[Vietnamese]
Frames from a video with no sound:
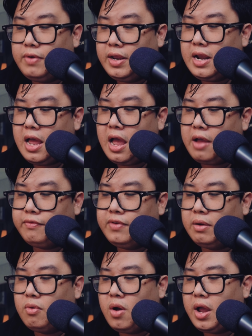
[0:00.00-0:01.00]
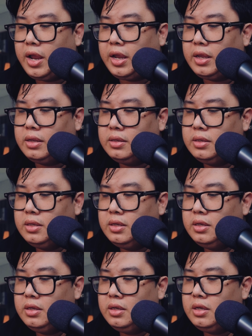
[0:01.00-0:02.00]
vậy là phần ngoài
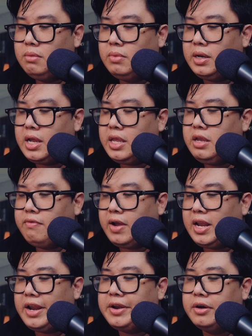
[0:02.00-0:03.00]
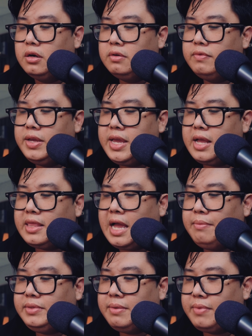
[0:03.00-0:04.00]
mình thấy như vậy là được. Với giá
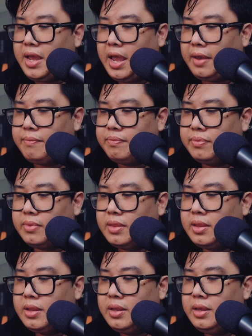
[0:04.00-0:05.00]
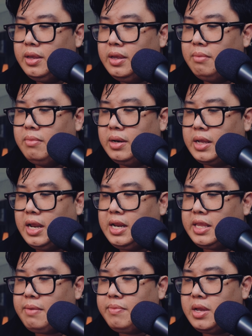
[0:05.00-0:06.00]
tám trăm ngàn mình nghĩ là
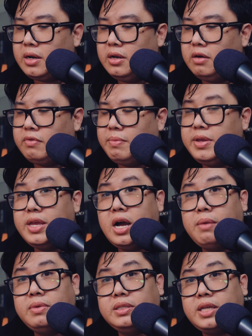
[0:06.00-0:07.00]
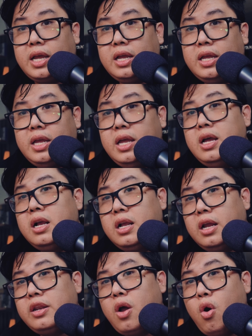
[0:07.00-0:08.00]
chấp nhận được. Và bây giờ mình sẽ
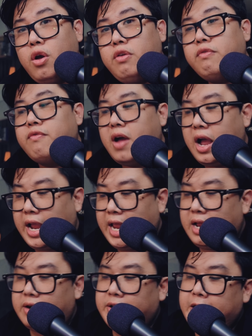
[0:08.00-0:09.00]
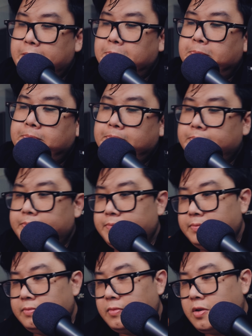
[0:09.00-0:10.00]
kết nối và nghe thử nhé.
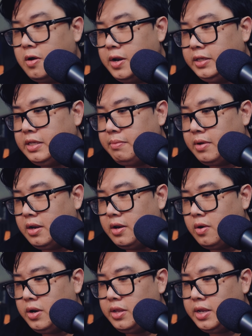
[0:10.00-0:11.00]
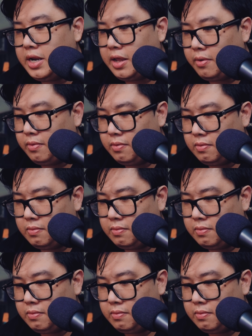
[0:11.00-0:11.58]
Rồi để xem kết nối nó như thế nào.